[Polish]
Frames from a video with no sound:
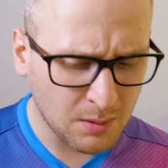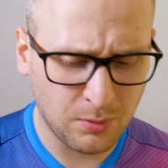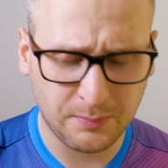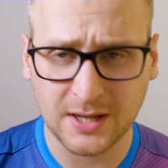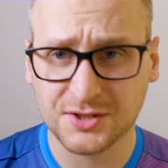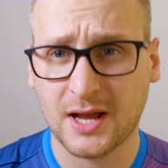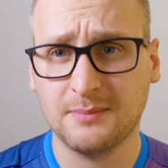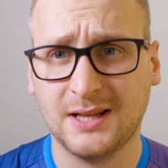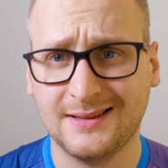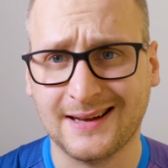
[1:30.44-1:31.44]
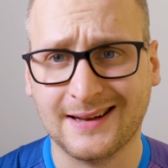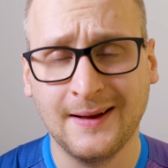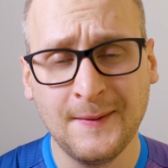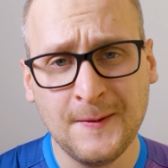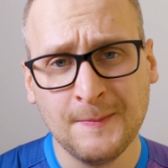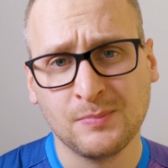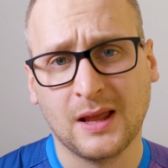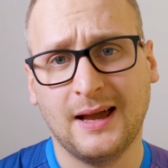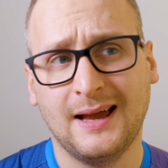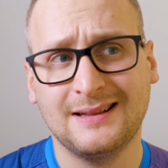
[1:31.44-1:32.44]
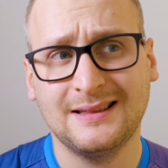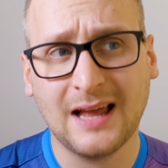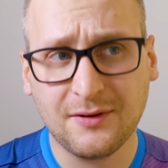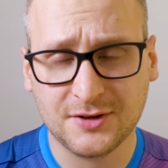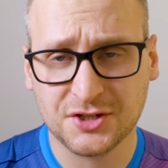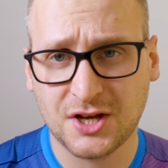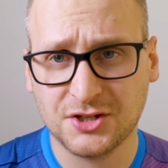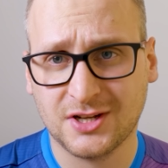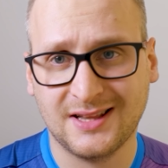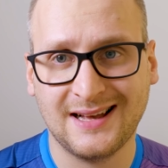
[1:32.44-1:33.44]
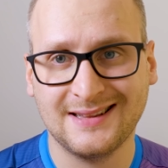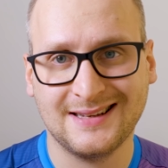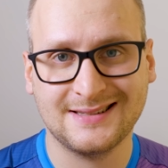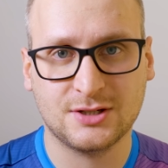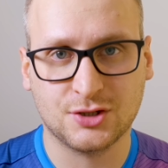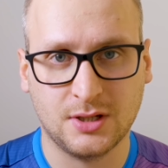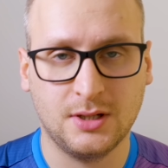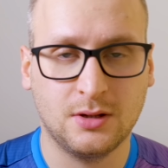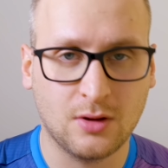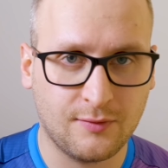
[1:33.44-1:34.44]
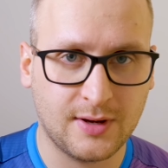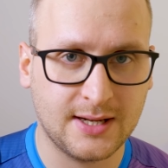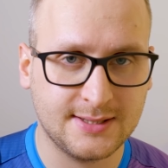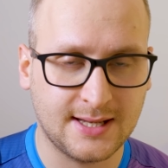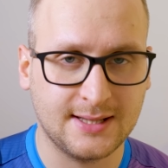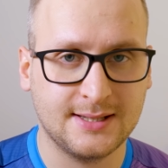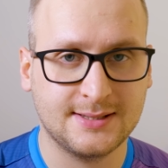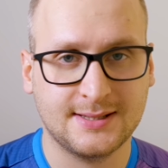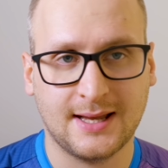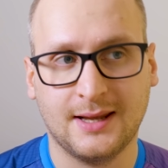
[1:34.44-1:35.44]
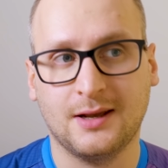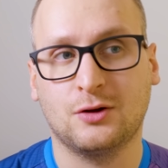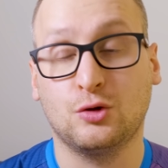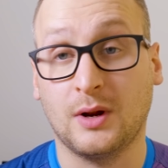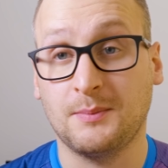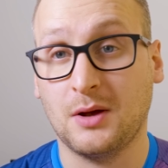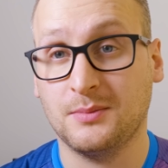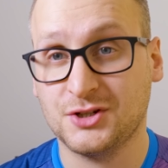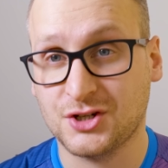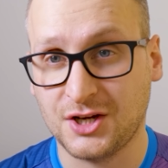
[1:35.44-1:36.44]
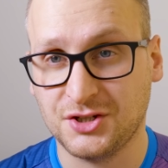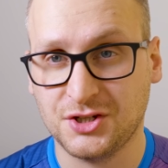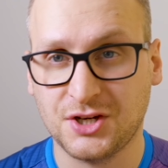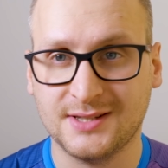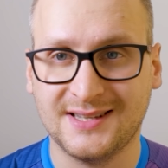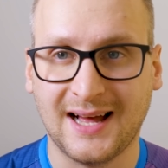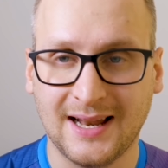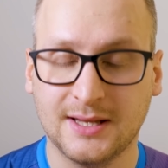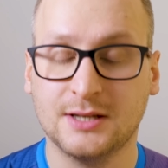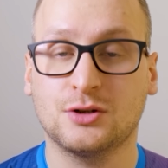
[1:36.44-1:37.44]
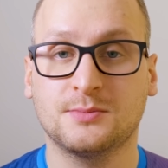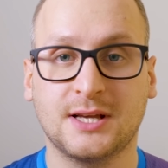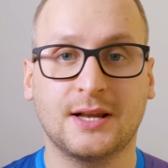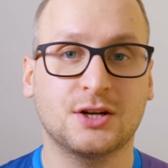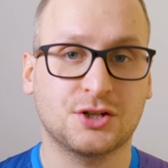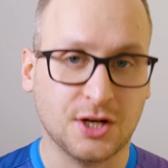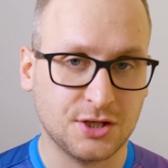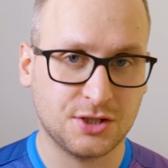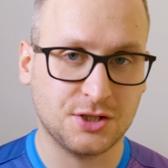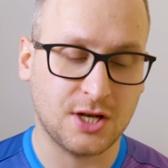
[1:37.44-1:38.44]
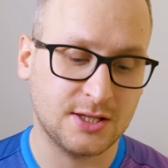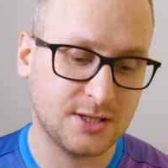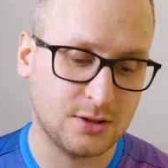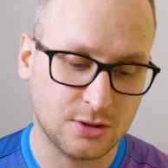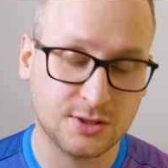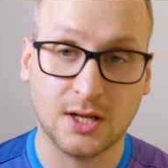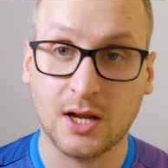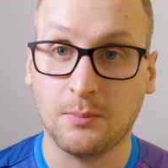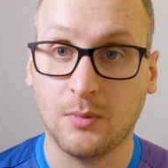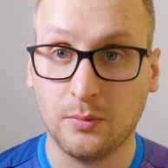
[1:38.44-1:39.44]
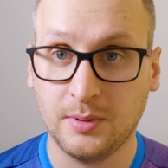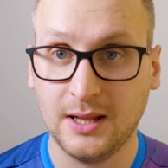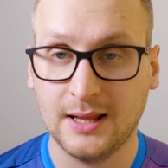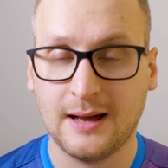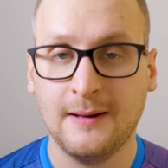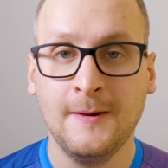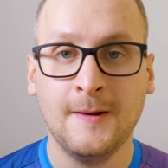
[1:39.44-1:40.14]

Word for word: Po pierwsze AMD tak. E, najważniejsze dla nas, czyli nowe Ryzeny z serii, które miały być 6000, ale nie są seria 6000, to seria mobilna.